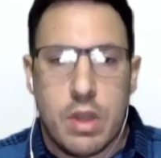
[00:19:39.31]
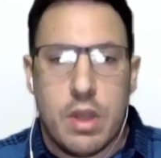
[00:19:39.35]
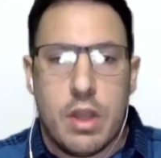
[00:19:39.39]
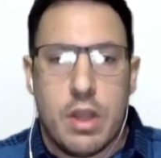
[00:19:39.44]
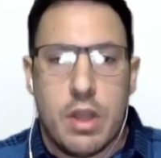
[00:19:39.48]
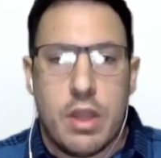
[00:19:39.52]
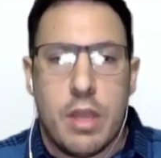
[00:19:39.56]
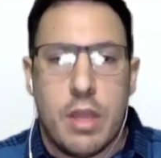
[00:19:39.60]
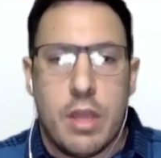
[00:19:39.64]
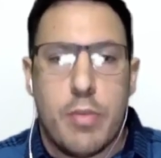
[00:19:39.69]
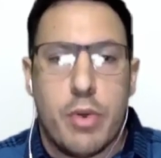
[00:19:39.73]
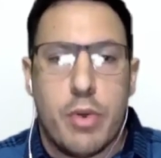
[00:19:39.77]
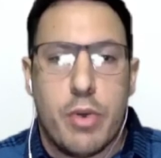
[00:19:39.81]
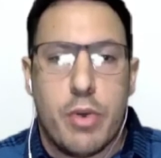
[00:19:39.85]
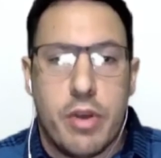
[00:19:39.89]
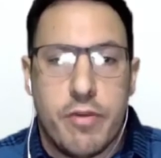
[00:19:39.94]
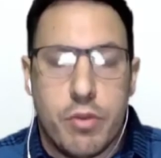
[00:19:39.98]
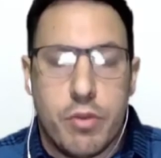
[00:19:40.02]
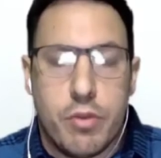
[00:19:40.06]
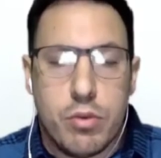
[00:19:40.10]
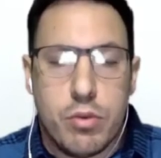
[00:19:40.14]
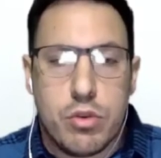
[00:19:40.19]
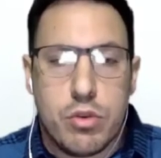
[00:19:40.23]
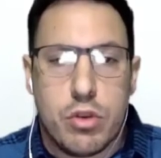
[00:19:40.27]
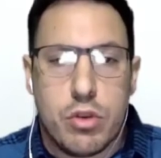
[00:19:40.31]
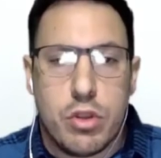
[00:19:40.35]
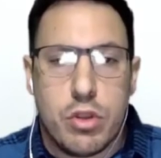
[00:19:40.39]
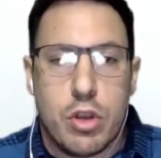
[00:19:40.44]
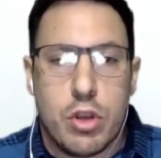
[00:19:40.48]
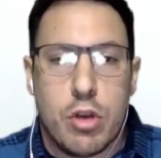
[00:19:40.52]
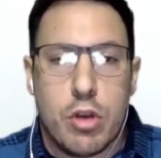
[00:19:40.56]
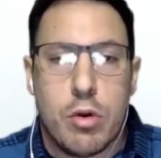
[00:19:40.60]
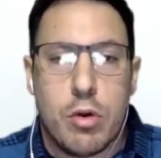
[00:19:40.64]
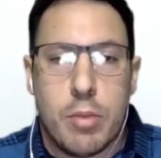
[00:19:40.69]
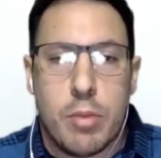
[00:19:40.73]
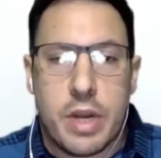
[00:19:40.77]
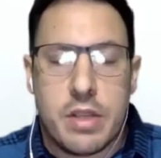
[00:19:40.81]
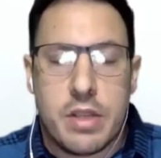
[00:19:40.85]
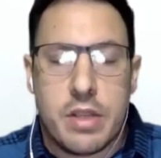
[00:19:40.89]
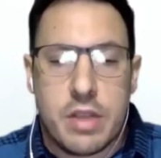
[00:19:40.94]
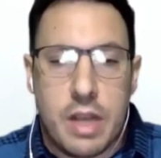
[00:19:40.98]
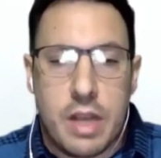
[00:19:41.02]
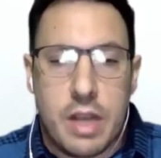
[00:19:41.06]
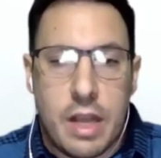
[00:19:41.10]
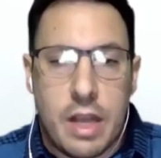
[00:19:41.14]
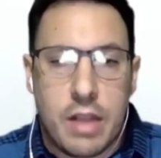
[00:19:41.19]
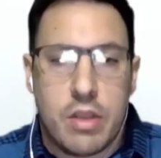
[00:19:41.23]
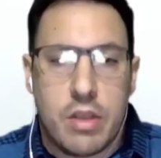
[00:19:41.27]
después en función de cómo marcha
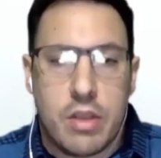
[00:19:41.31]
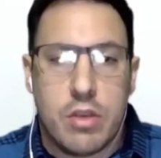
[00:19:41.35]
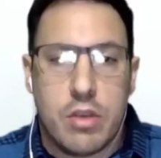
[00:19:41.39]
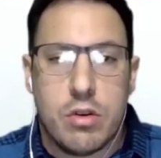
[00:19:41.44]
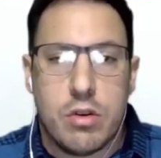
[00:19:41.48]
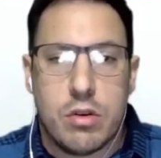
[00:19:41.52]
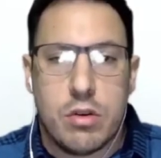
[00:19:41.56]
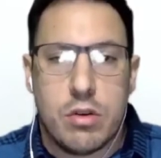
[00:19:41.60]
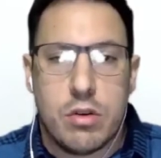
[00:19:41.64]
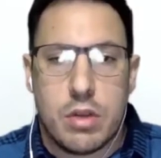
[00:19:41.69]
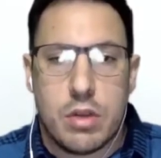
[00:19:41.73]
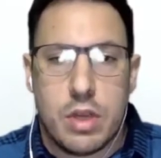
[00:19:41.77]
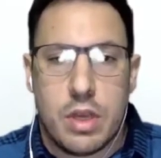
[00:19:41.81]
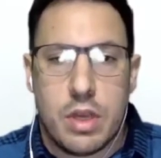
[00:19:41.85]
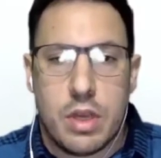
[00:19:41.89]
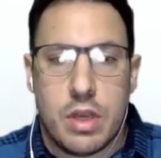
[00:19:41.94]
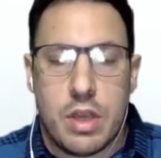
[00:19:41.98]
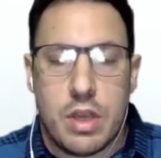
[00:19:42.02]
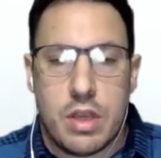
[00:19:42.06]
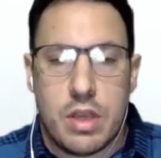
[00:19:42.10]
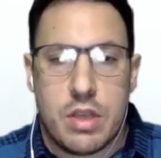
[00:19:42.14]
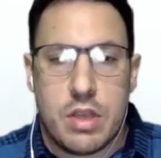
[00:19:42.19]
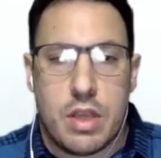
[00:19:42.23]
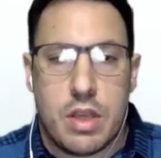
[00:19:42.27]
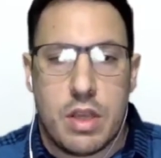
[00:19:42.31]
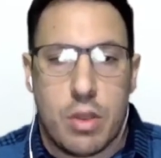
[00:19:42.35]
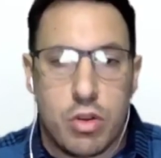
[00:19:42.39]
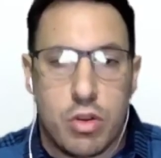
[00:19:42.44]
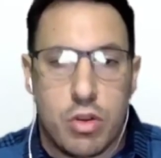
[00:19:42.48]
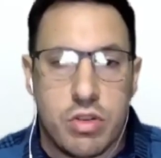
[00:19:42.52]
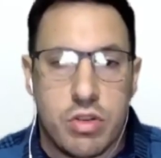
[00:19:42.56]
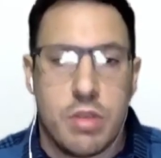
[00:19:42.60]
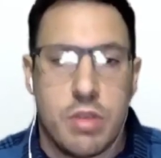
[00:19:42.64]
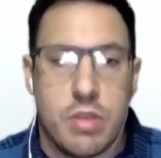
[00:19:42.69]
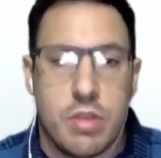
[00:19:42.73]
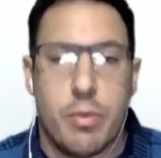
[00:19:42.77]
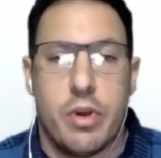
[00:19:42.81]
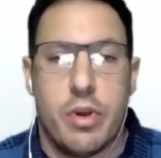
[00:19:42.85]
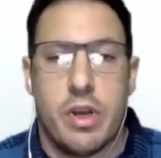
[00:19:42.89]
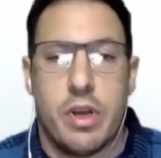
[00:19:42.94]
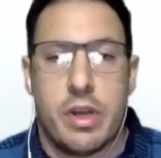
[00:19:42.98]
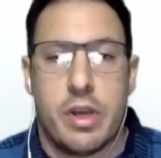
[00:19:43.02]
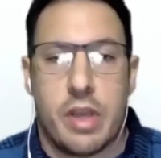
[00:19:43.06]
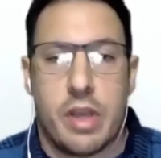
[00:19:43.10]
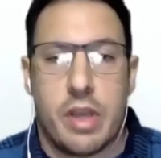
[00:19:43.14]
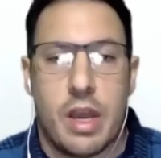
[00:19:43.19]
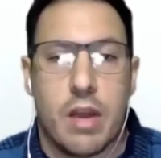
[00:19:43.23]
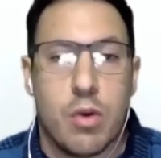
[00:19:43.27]
el año, eh, esas dosis se pueden
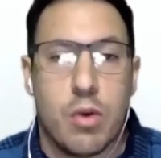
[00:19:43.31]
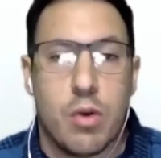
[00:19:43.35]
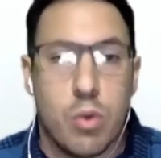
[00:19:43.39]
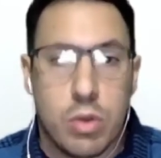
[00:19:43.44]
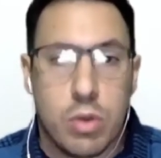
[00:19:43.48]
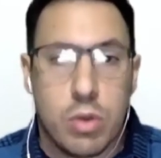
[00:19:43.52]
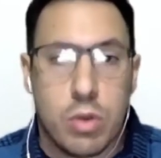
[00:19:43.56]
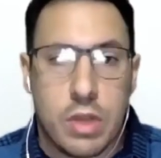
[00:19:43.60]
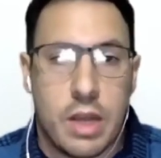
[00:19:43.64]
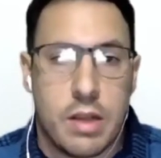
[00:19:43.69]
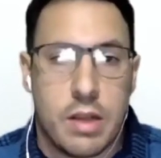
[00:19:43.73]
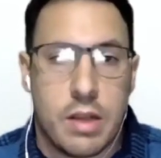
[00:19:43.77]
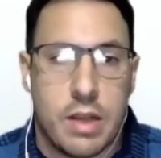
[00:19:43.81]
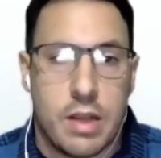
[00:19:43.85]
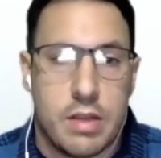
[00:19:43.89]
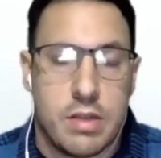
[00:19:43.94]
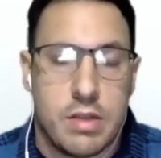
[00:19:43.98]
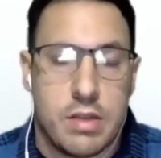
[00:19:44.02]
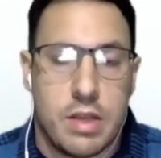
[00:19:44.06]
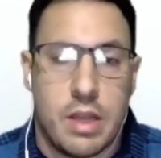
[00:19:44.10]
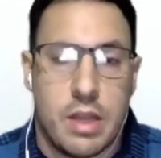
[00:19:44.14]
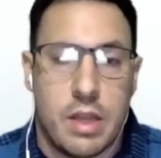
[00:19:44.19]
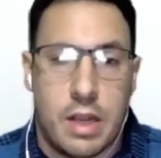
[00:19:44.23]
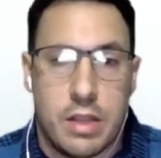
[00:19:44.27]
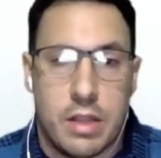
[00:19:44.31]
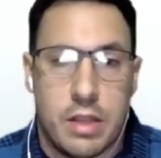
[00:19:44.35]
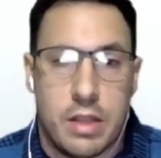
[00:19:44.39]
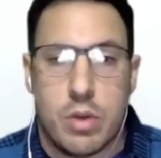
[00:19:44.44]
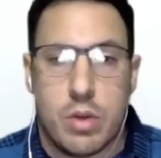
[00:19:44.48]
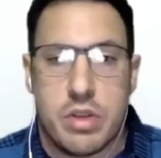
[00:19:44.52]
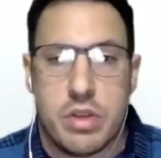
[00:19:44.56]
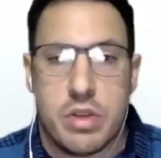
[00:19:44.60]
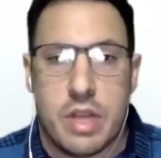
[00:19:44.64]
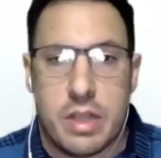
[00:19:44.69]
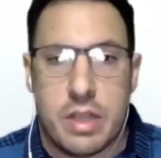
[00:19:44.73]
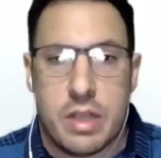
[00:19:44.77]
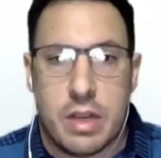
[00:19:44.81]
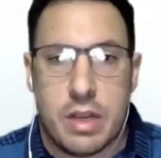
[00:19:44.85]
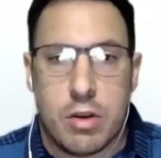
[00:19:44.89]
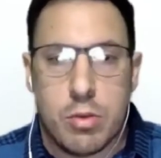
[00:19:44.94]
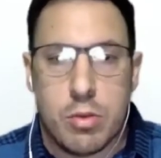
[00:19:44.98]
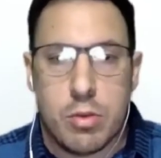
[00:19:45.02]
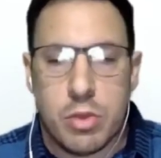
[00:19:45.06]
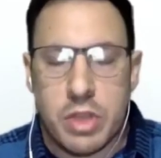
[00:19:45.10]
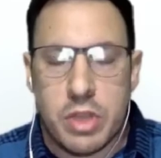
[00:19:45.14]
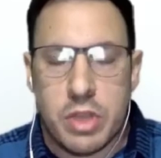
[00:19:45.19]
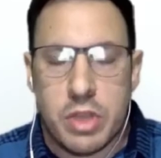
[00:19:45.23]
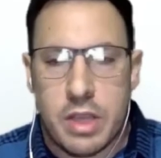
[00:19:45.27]
reajustar hacia adelante o hacia atrás,
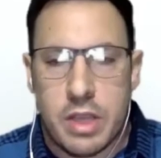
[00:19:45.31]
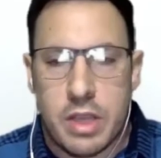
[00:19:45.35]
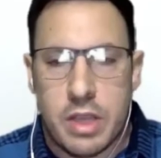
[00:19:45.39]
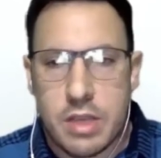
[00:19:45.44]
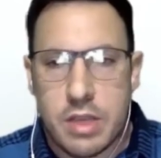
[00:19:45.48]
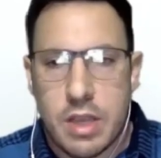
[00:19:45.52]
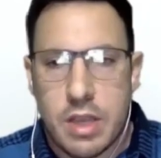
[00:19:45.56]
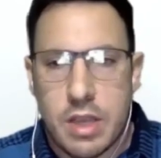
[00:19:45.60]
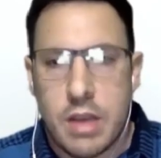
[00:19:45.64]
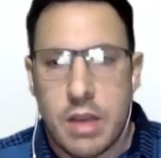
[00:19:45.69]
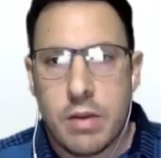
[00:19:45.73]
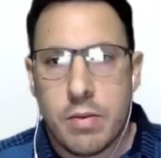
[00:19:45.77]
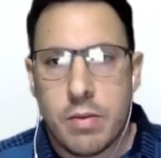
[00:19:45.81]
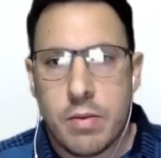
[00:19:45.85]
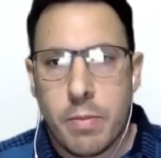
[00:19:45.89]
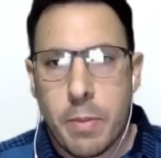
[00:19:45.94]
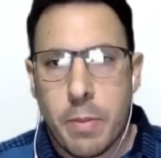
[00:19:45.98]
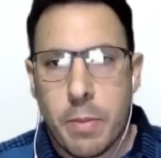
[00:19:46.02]
como te decía.